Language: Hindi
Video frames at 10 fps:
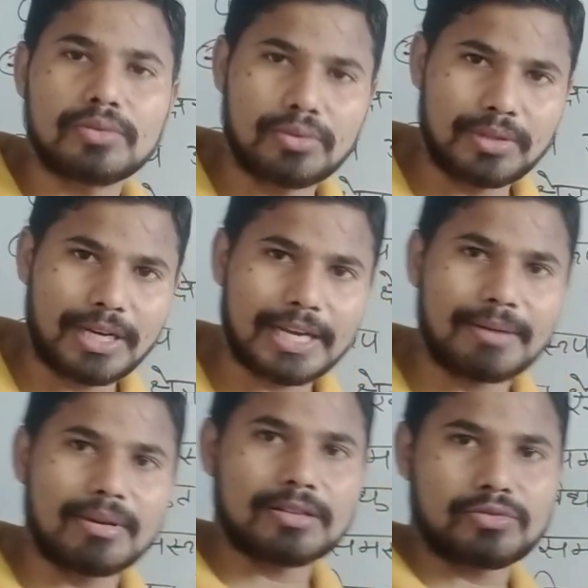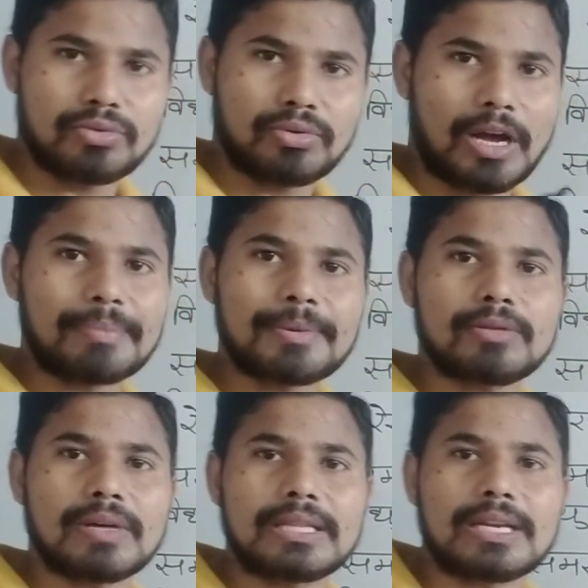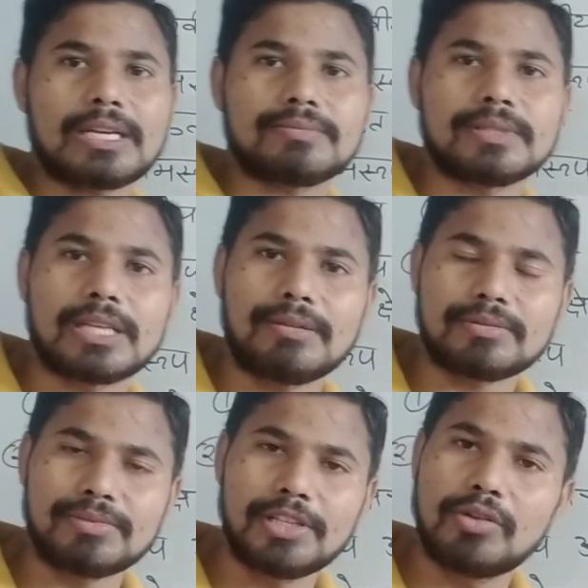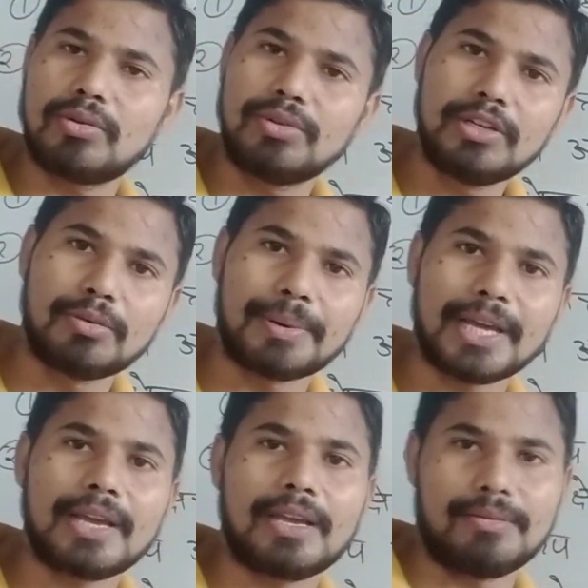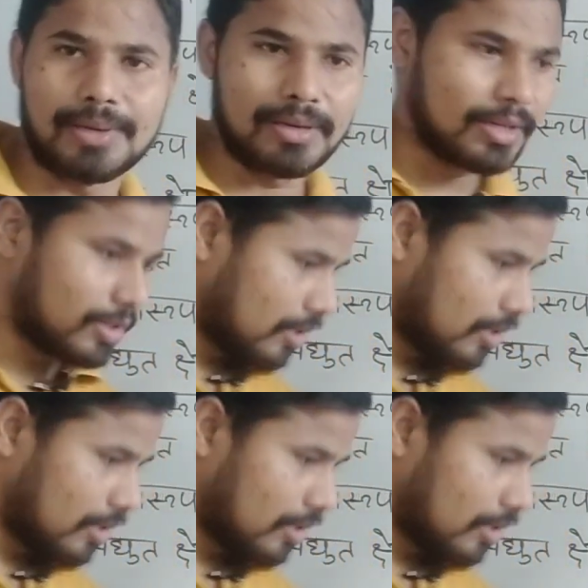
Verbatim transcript: तो यहाँ केवल जो आपके ट्वेल्थ क्लास में सिलेबस में दिए हुए उन्हीं को पढ़ेंगे केवल